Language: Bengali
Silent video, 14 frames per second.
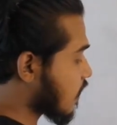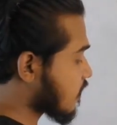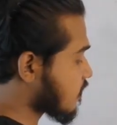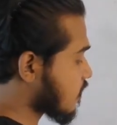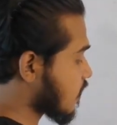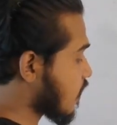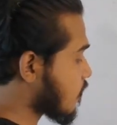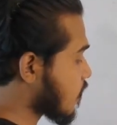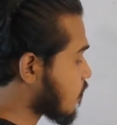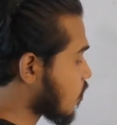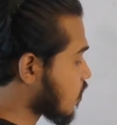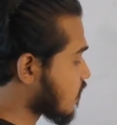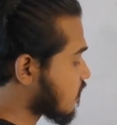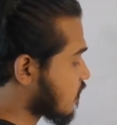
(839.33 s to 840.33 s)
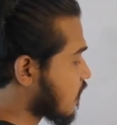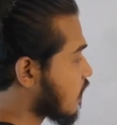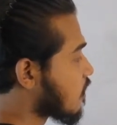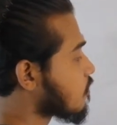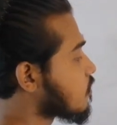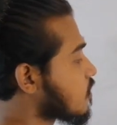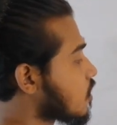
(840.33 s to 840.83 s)
ক্লাসে আমি
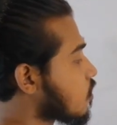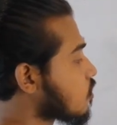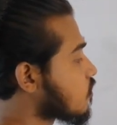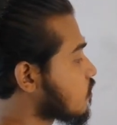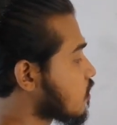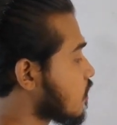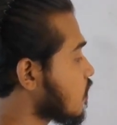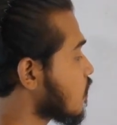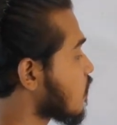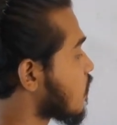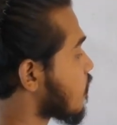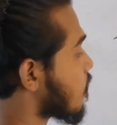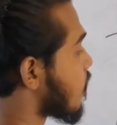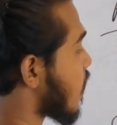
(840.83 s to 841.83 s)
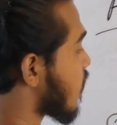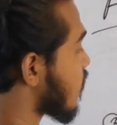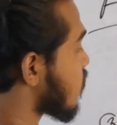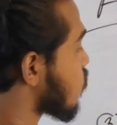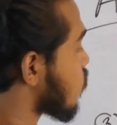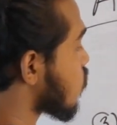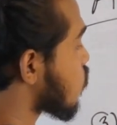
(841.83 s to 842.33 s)
বলেছিলাম যে হচ্ছে
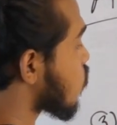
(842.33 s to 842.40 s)
বাক্যে যদি